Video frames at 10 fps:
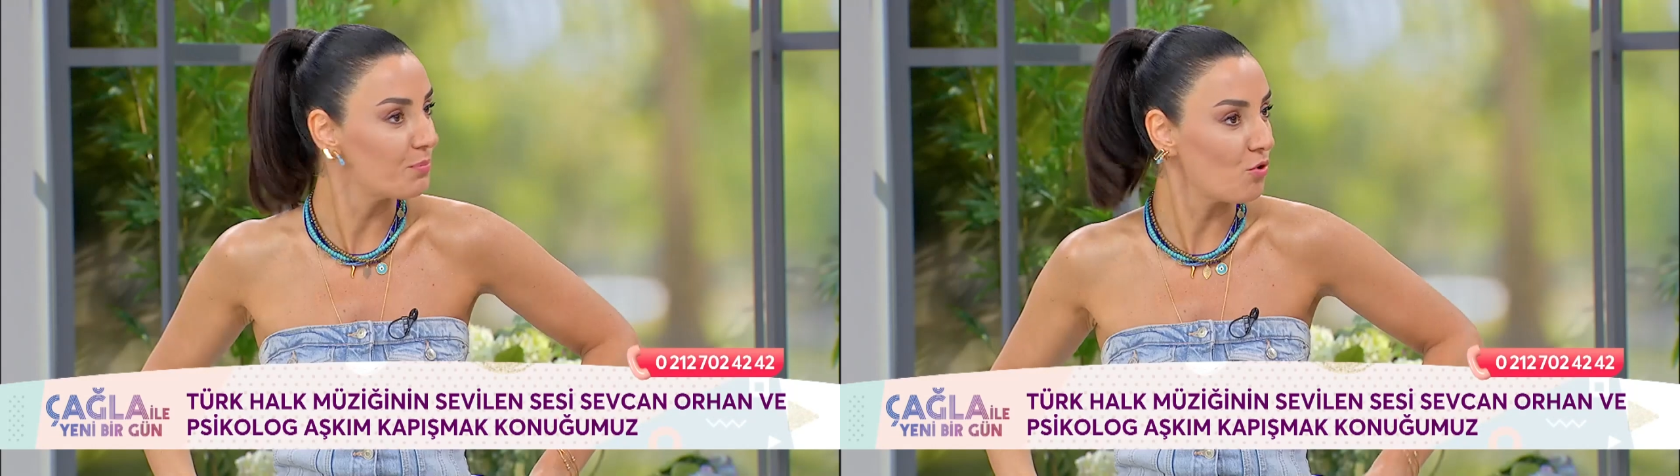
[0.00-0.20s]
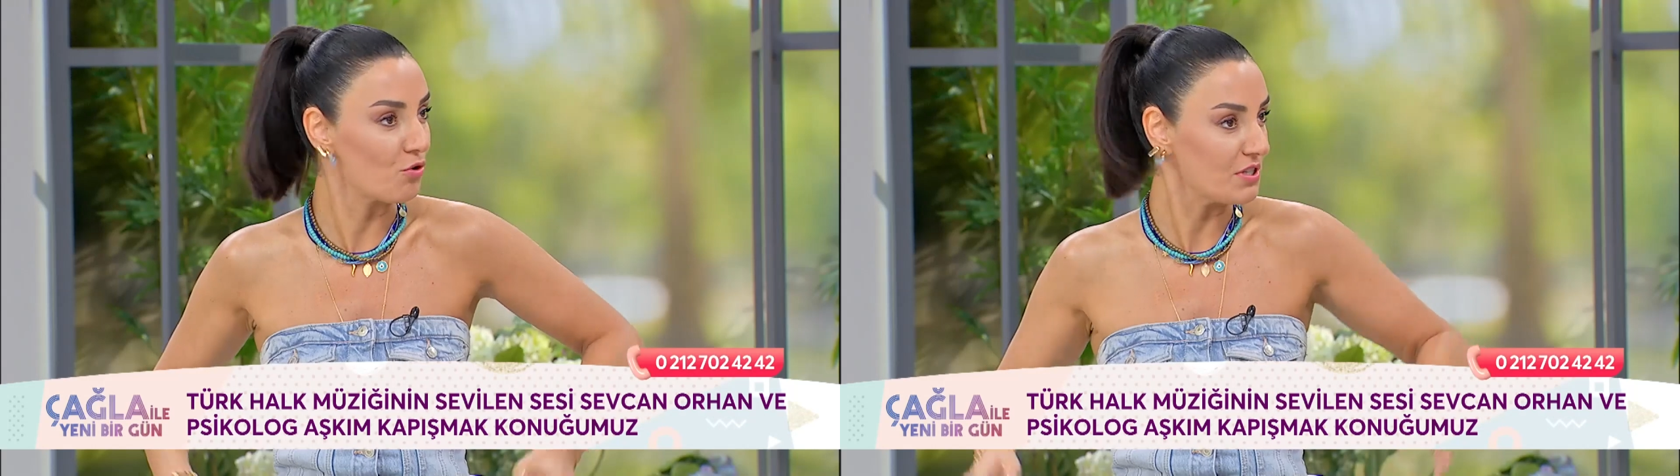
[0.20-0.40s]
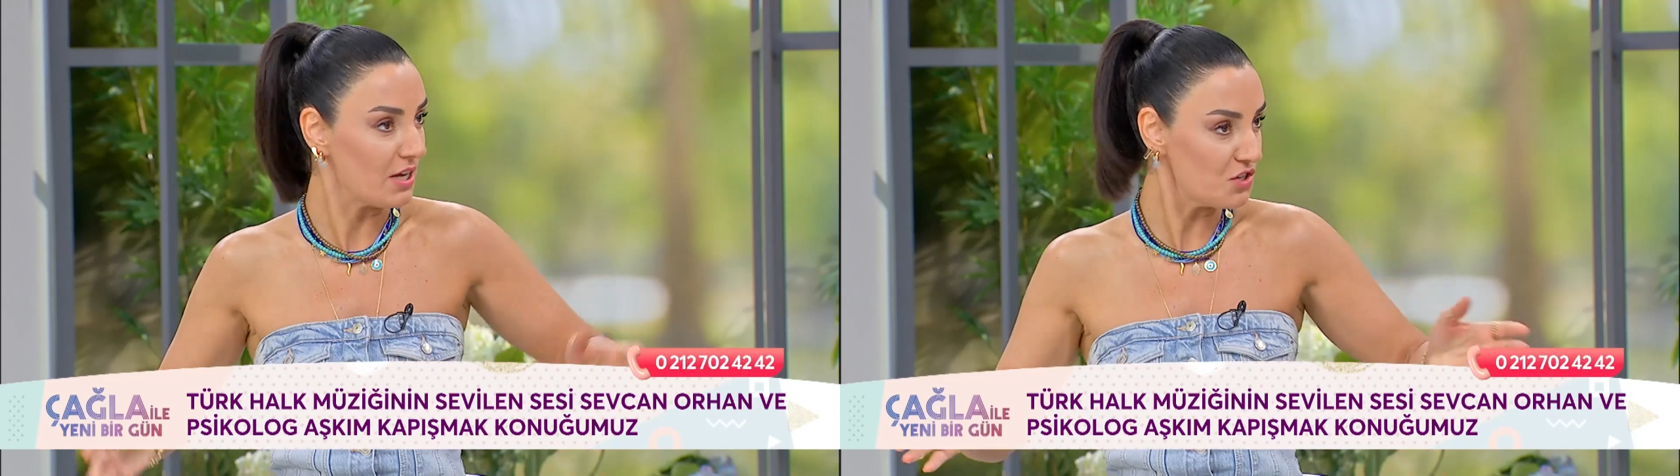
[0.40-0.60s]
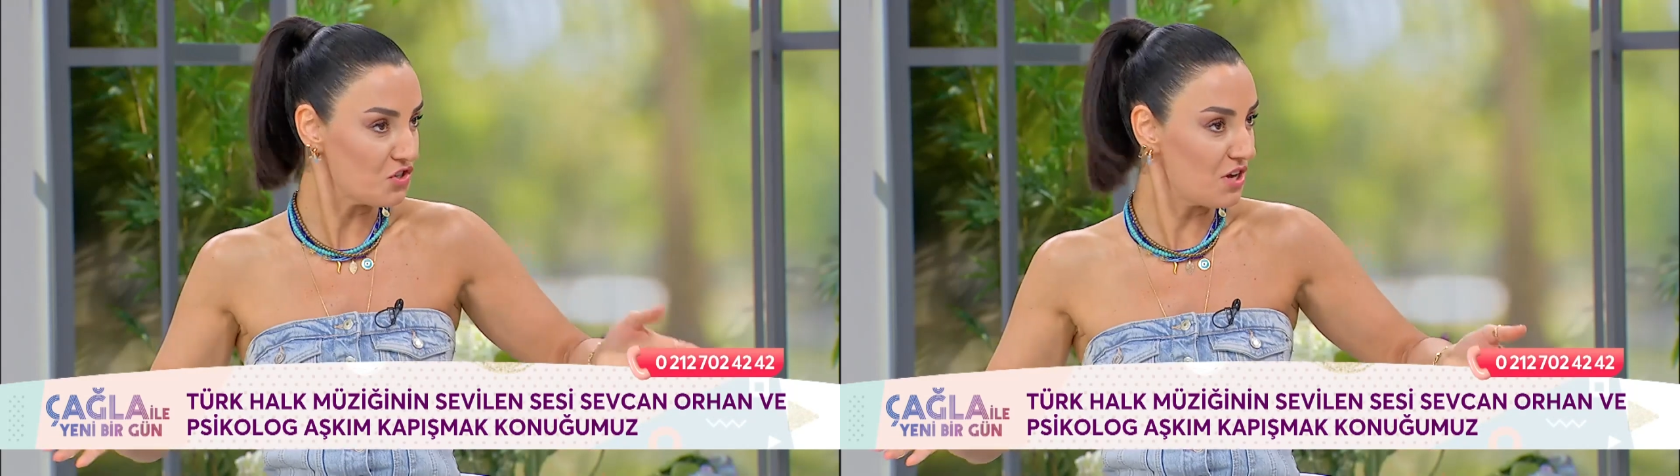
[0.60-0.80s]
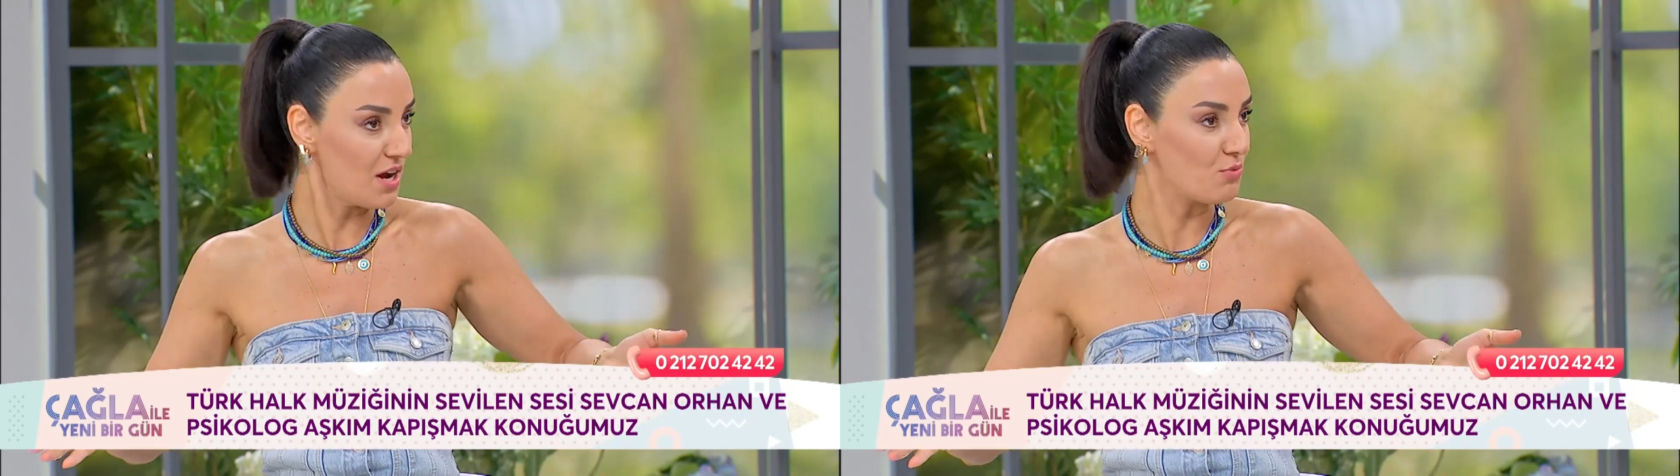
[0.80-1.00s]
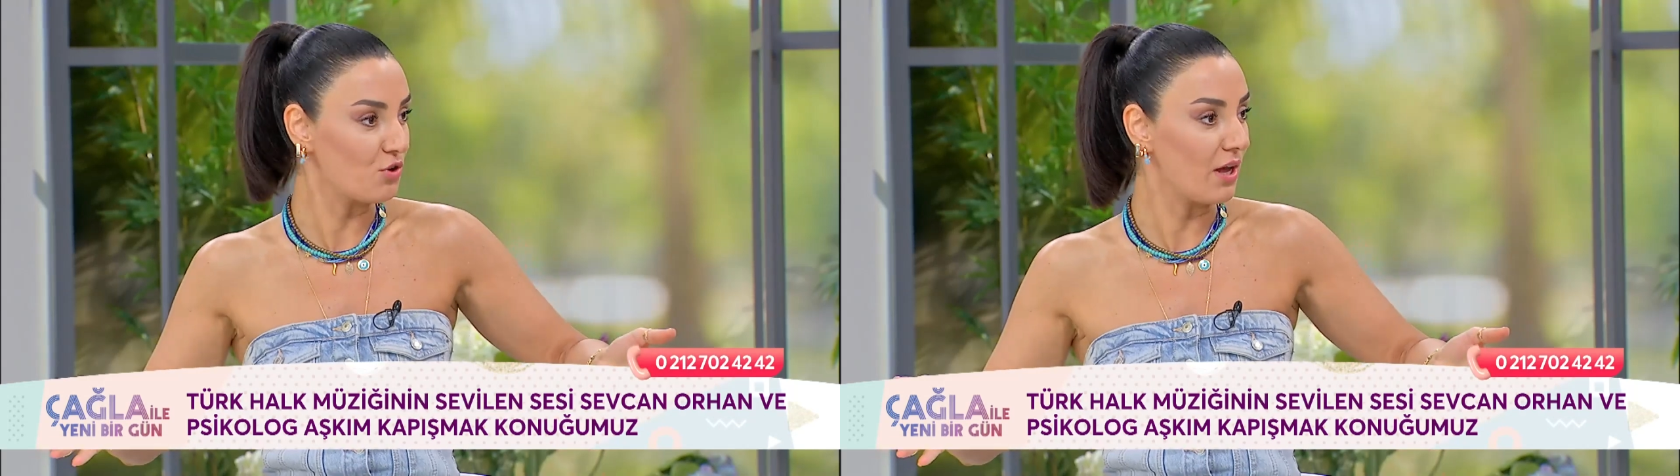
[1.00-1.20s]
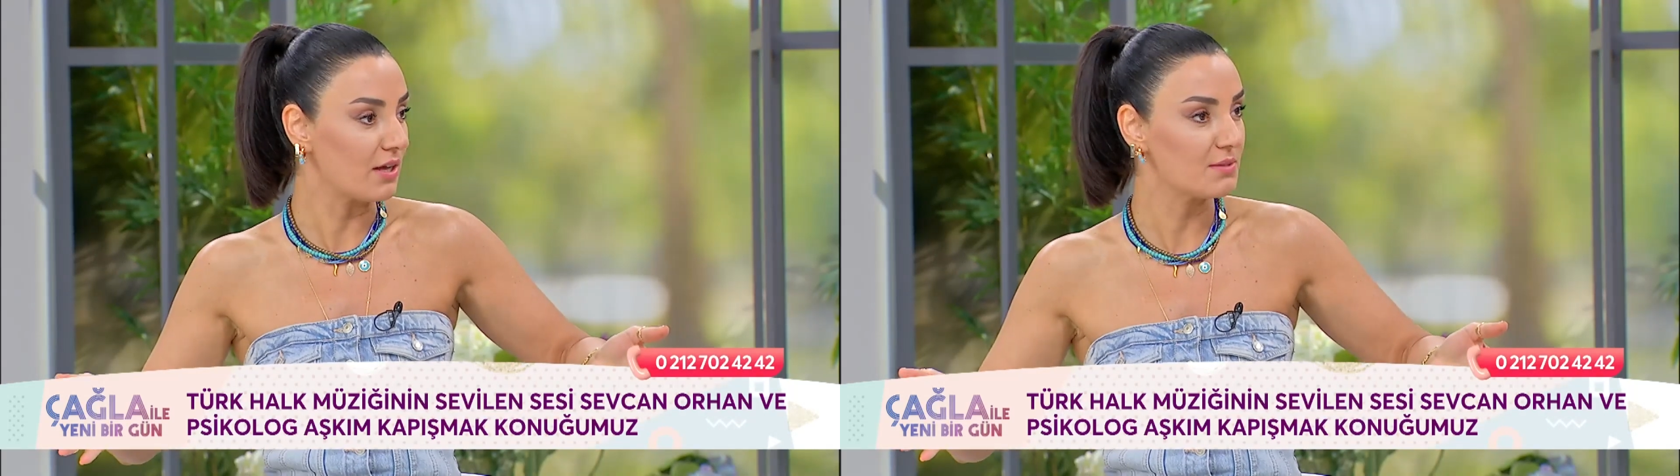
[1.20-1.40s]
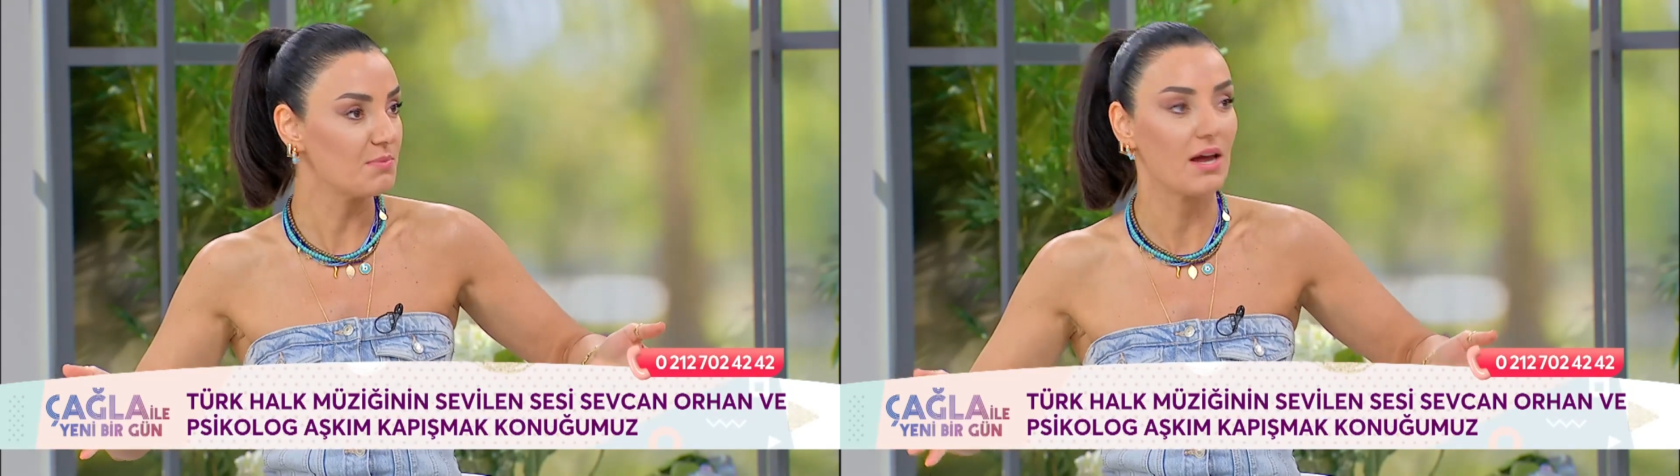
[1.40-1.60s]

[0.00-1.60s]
ortaya çıkarmıyor hayatım.